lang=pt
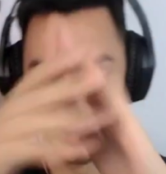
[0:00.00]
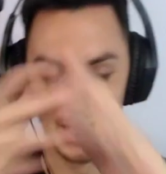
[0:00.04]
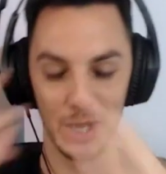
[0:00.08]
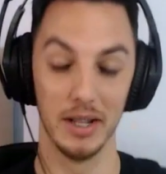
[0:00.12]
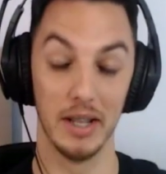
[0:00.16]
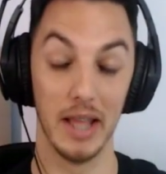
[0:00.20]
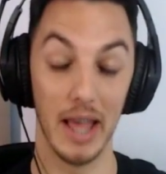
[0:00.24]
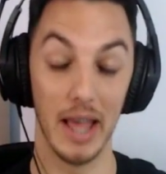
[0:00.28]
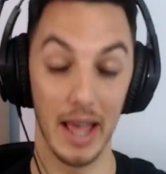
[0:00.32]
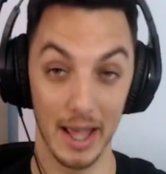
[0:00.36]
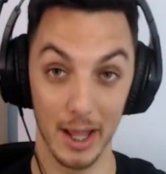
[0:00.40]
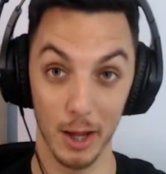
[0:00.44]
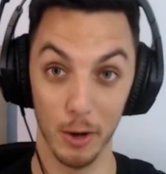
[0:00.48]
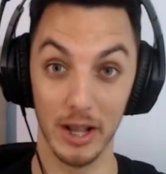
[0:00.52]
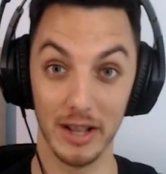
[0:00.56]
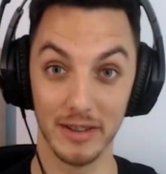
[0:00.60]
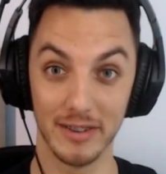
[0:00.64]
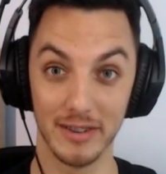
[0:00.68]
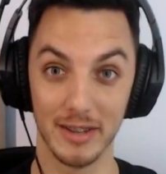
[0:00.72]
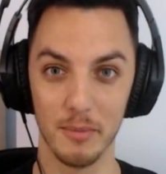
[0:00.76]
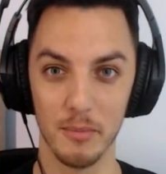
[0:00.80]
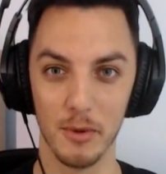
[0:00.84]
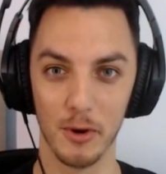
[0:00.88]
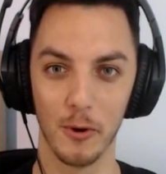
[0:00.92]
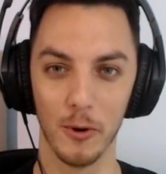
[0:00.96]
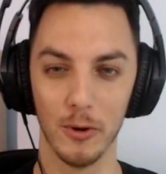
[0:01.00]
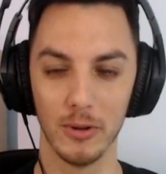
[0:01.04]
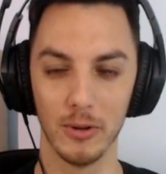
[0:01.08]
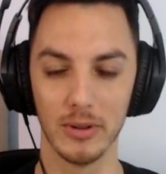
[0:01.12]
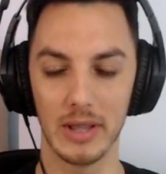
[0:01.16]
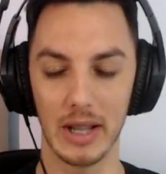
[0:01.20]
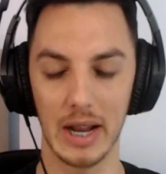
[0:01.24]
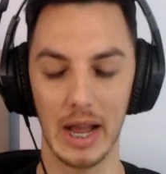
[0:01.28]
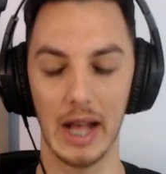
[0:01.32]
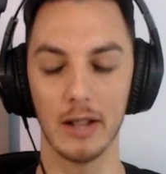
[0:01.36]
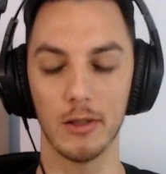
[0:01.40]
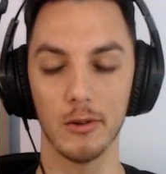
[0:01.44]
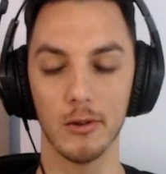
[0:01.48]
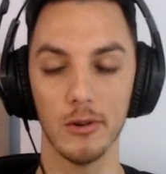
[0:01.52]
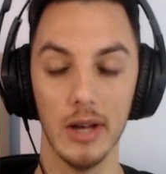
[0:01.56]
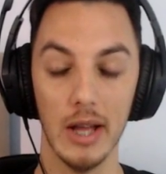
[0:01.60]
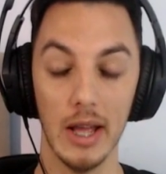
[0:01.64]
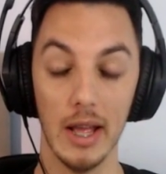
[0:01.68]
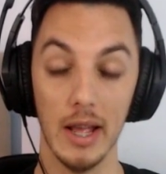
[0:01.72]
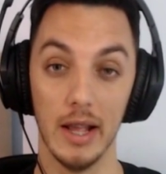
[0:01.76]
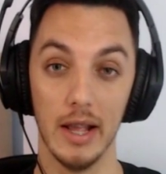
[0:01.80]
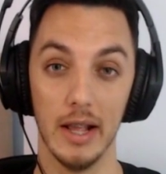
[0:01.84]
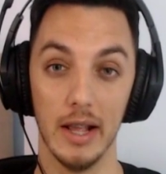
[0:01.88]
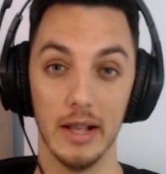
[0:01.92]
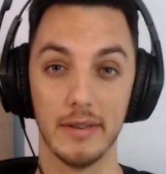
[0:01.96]
É, eu recebi o contrato.
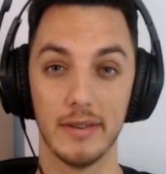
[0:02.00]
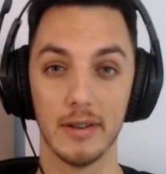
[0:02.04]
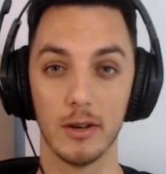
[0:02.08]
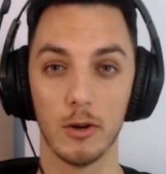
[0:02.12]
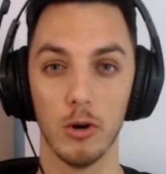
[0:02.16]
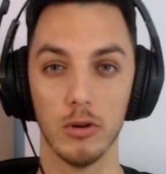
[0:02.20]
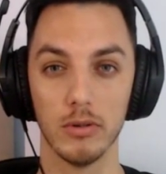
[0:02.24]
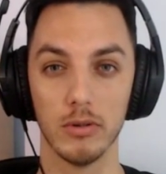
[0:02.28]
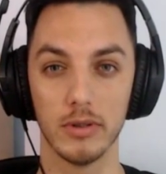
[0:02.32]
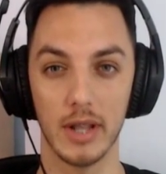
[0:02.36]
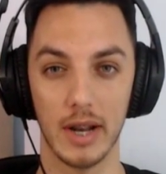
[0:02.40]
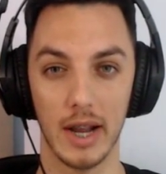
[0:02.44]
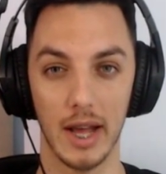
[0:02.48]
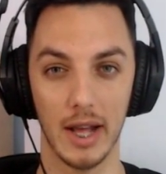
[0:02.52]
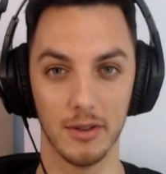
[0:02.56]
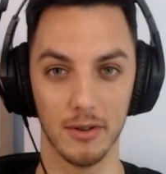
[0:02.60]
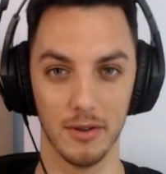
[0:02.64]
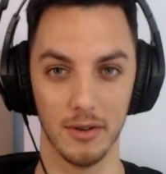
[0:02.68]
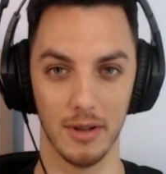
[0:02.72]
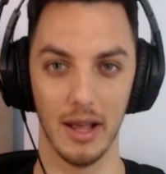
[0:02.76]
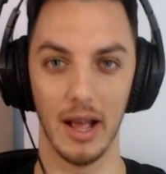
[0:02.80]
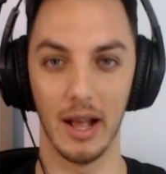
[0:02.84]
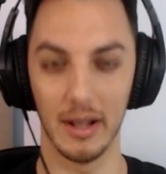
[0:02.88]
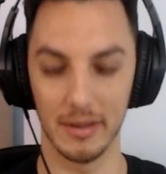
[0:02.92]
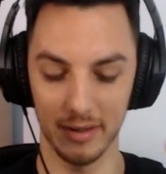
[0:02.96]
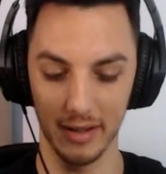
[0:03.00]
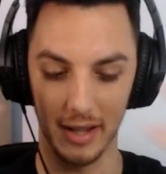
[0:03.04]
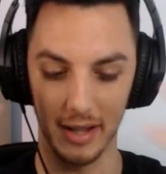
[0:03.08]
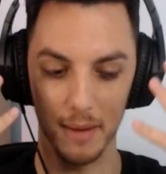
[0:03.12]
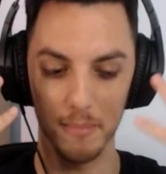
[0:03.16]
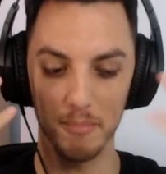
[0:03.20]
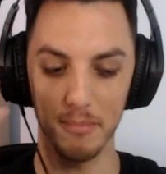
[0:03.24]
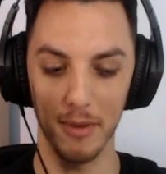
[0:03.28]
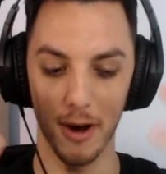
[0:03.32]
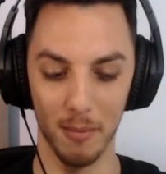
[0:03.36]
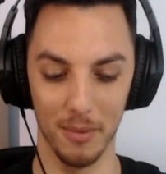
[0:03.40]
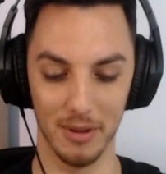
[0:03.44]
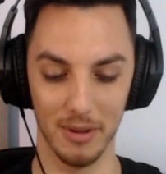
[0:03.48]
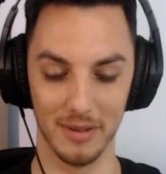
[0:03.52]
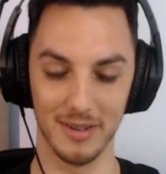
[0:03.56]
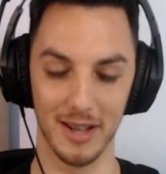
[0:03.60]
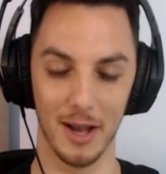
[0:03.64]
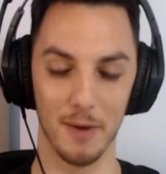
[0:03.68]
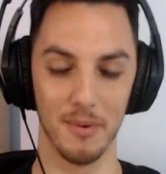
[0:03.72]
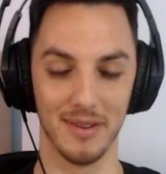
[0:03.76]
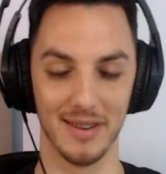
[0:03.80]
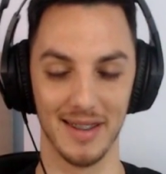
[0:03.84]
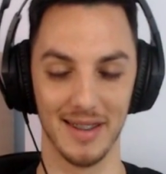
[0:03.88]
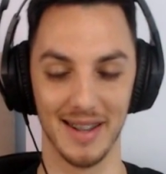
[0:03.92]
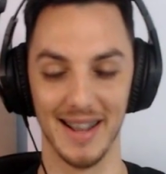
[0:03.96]
Esse contrato. Assim é palmas, tá,
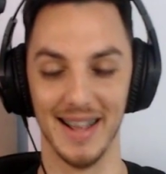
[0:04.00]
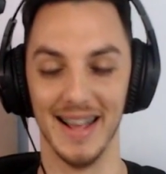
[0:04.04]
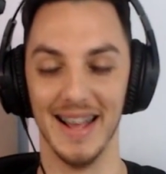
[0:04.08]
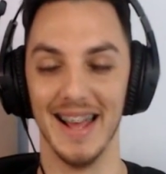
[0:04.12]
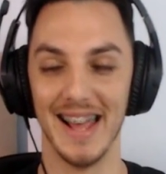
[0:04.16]
rapaziada?